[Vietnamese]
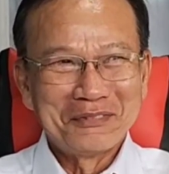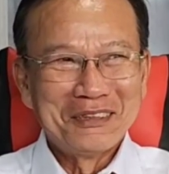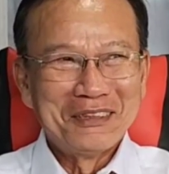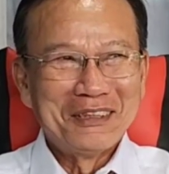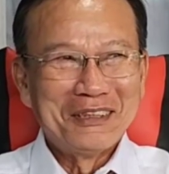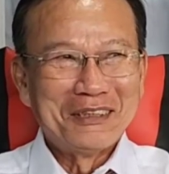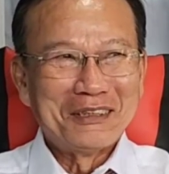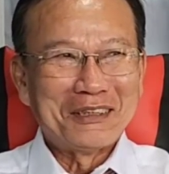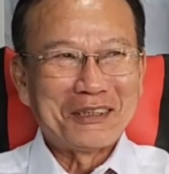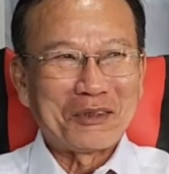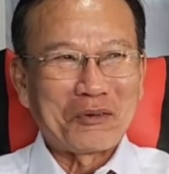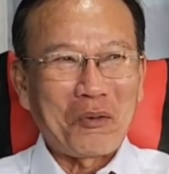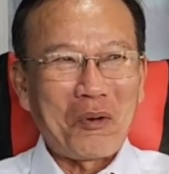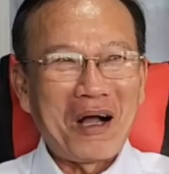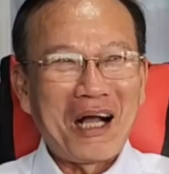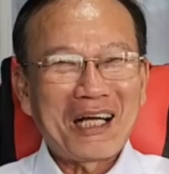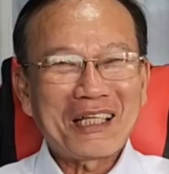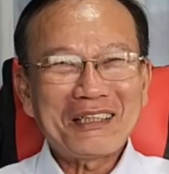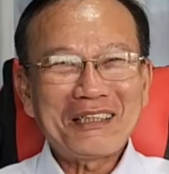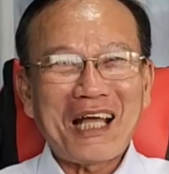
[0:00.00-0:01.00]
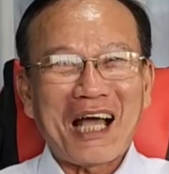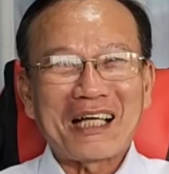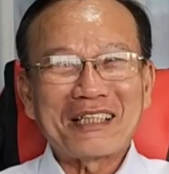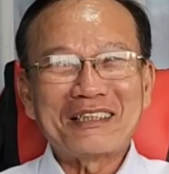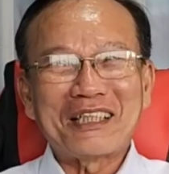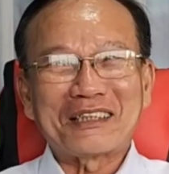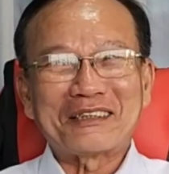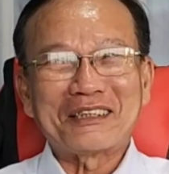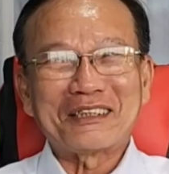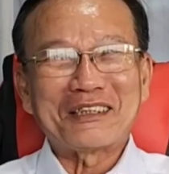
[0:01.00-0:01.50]
dạ. thì qua cái đại
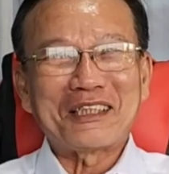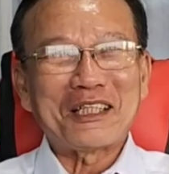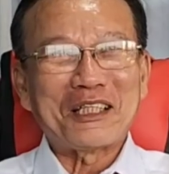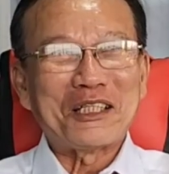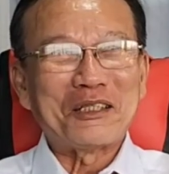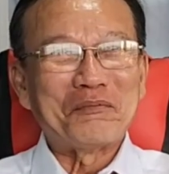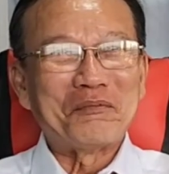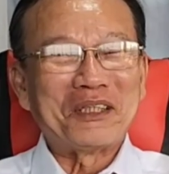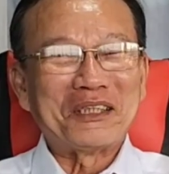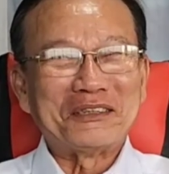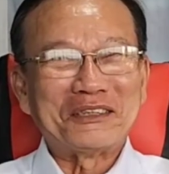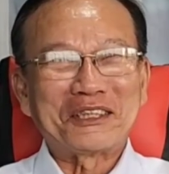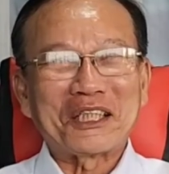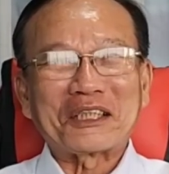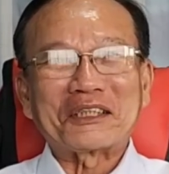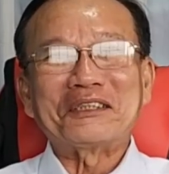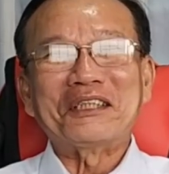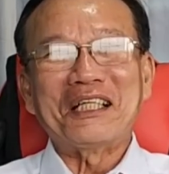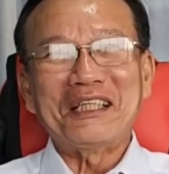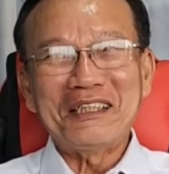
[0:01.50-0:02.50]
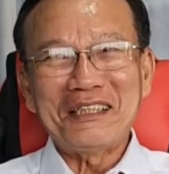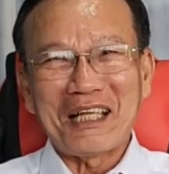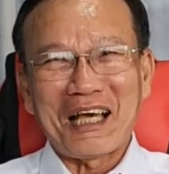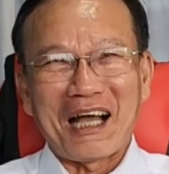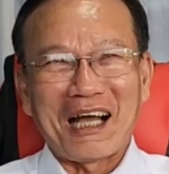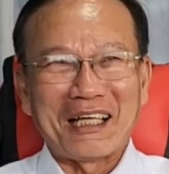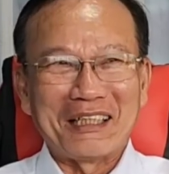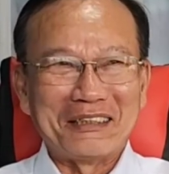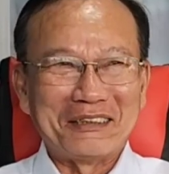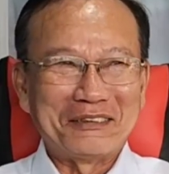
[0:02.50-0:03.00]
dịch thì, thì mình sực nhớ
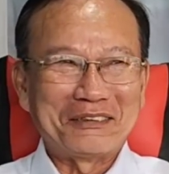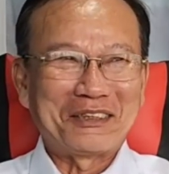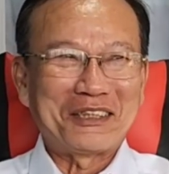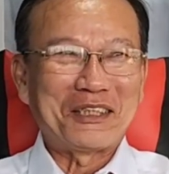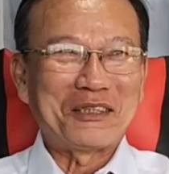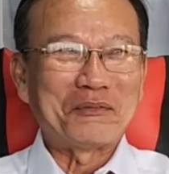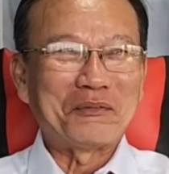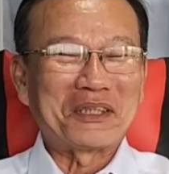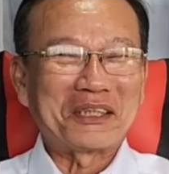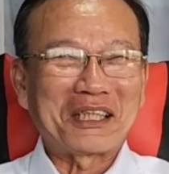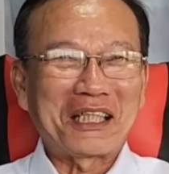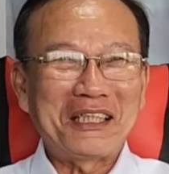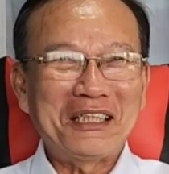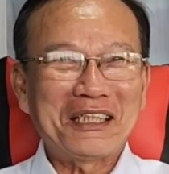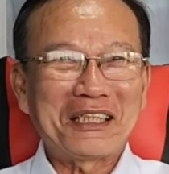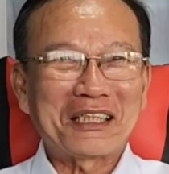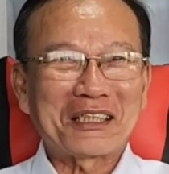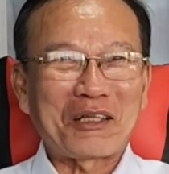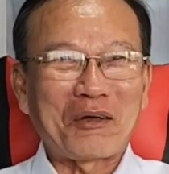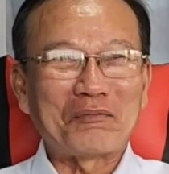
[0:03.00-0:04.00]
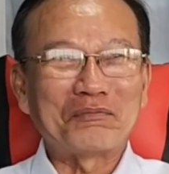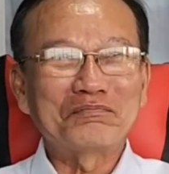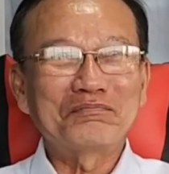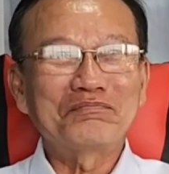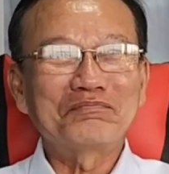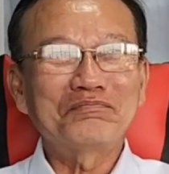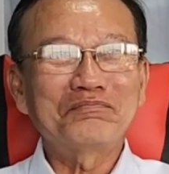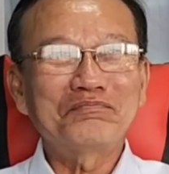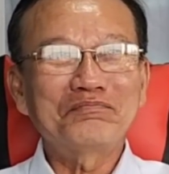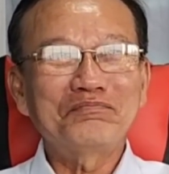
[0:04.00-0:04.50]
lại thì yeah. Dạ. mình thấy là
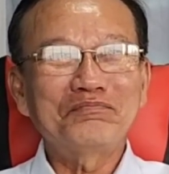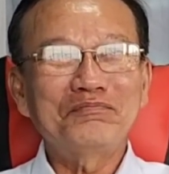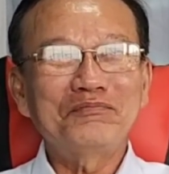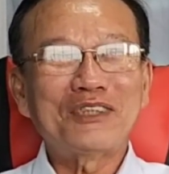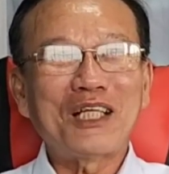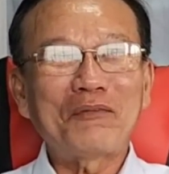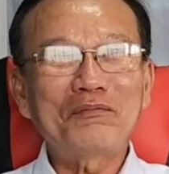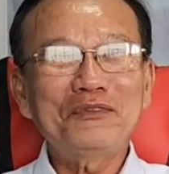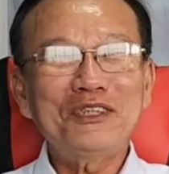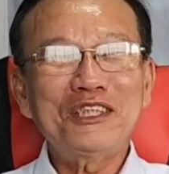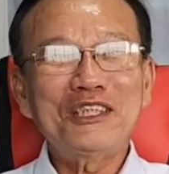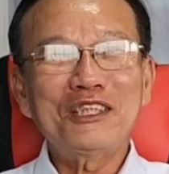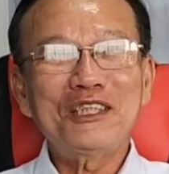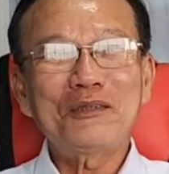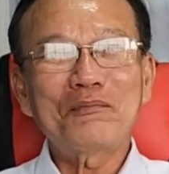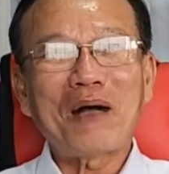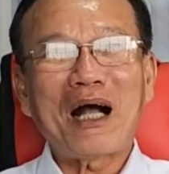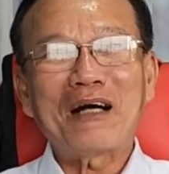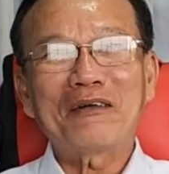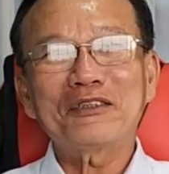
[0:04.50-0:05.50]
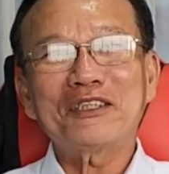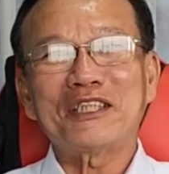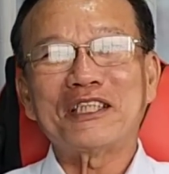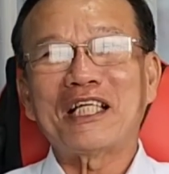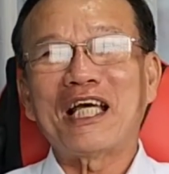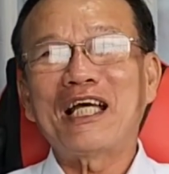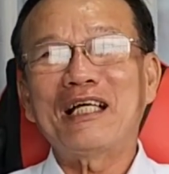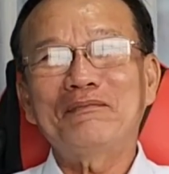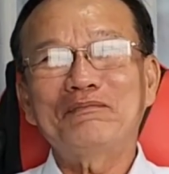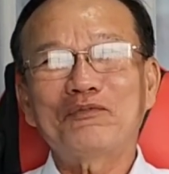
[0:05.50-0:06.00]
cũng giống như bao
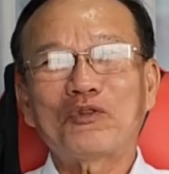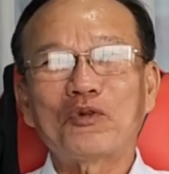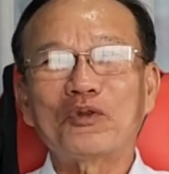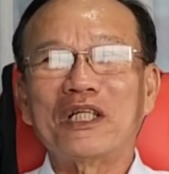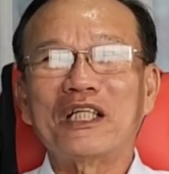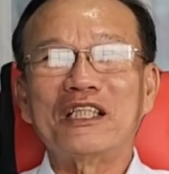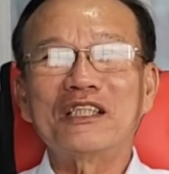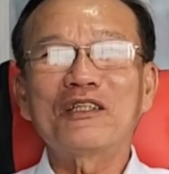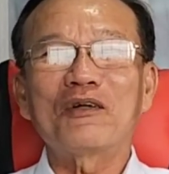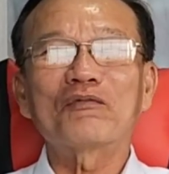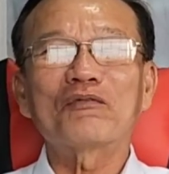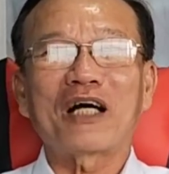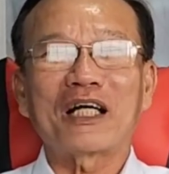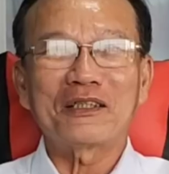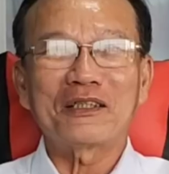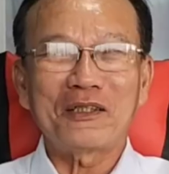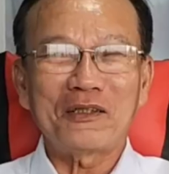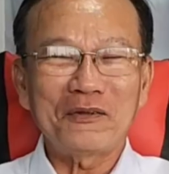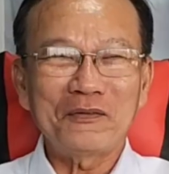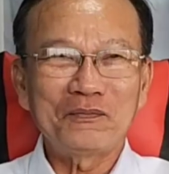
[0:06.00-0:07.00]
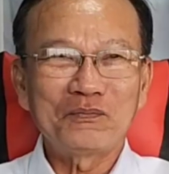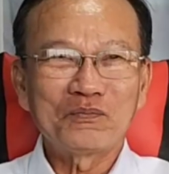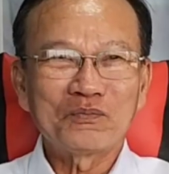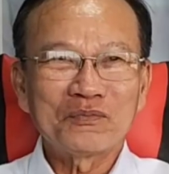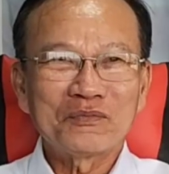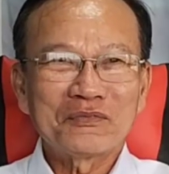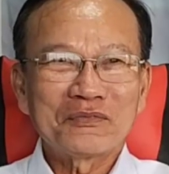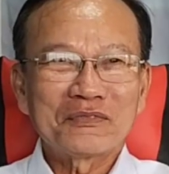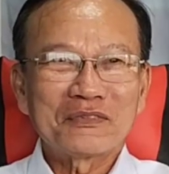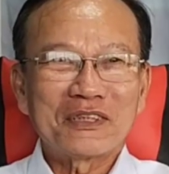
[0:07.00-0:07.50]
chị em phụ nữ cũng thôi
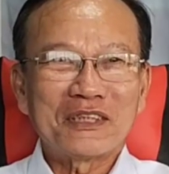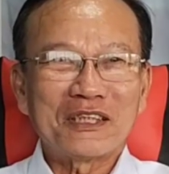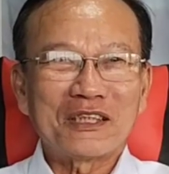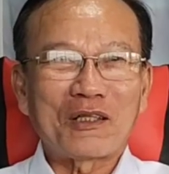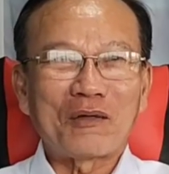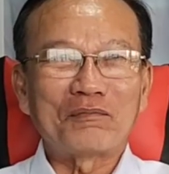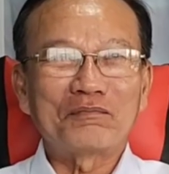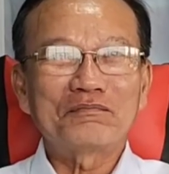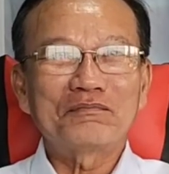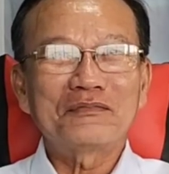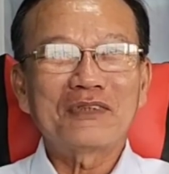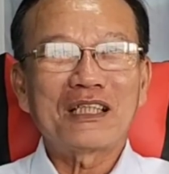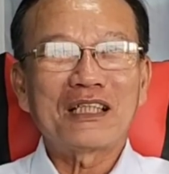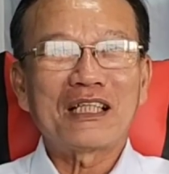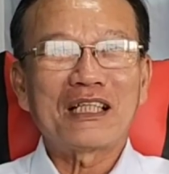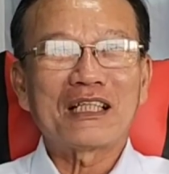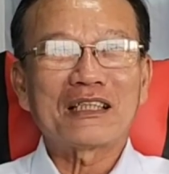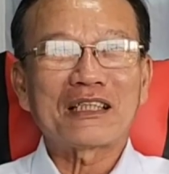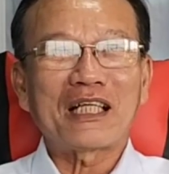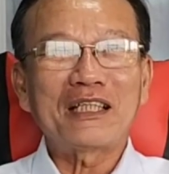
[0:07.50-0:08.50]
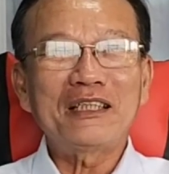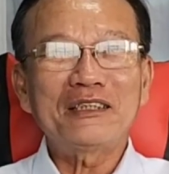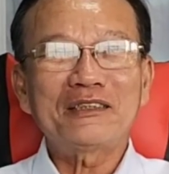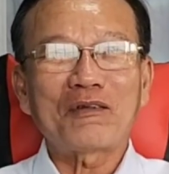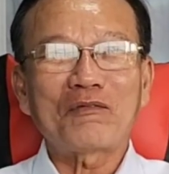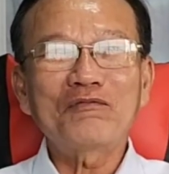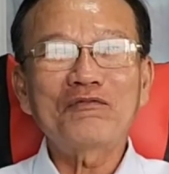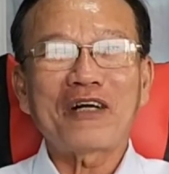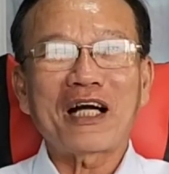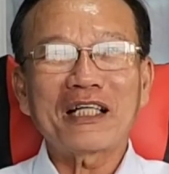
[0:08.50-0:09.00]
thì cũng là thấy
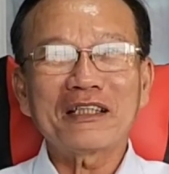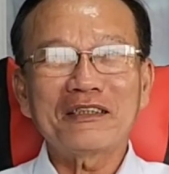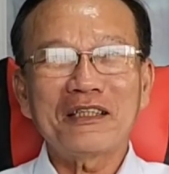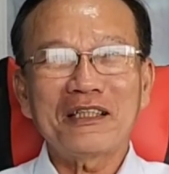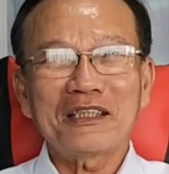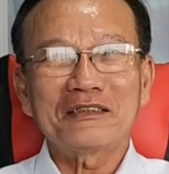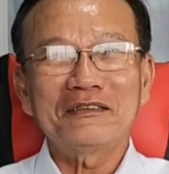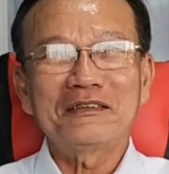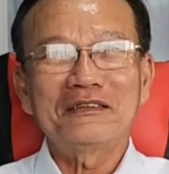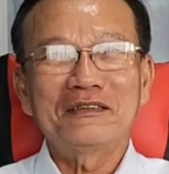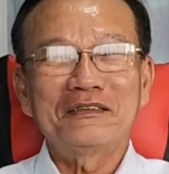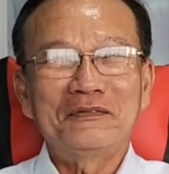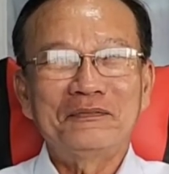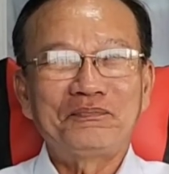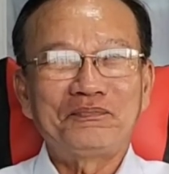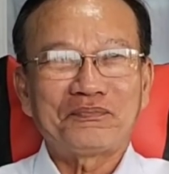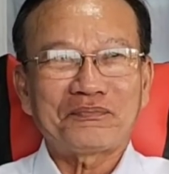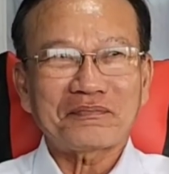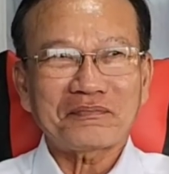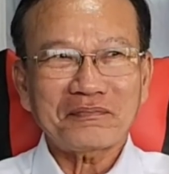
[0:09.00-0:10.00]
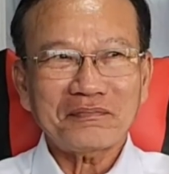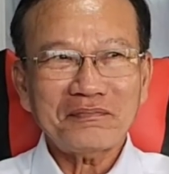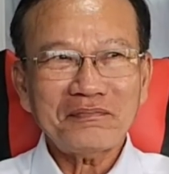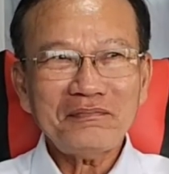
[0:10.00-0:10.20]
trống vắng đó anh yeah. Dạ.